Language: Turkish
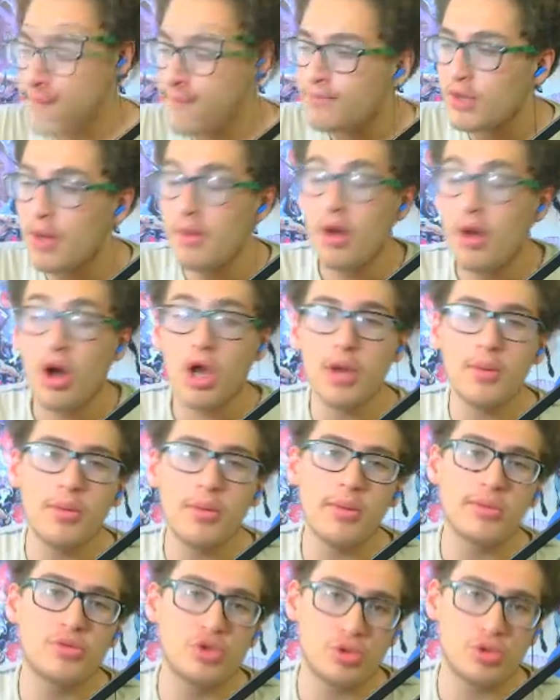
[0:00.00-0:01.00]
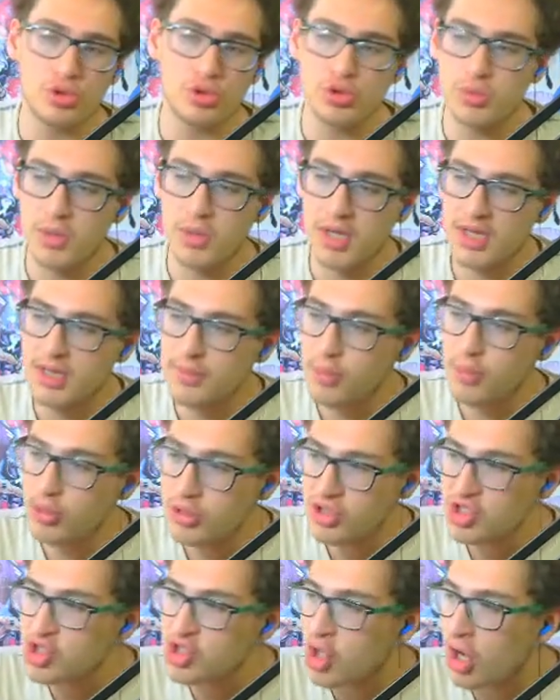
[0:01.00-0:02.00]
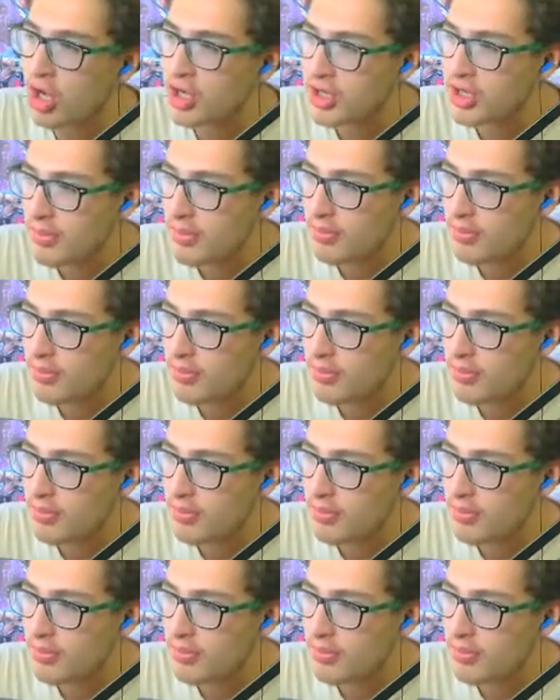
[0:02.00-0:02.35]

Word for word: Ya, araba benim çok hoşuma gitti. Böyle sade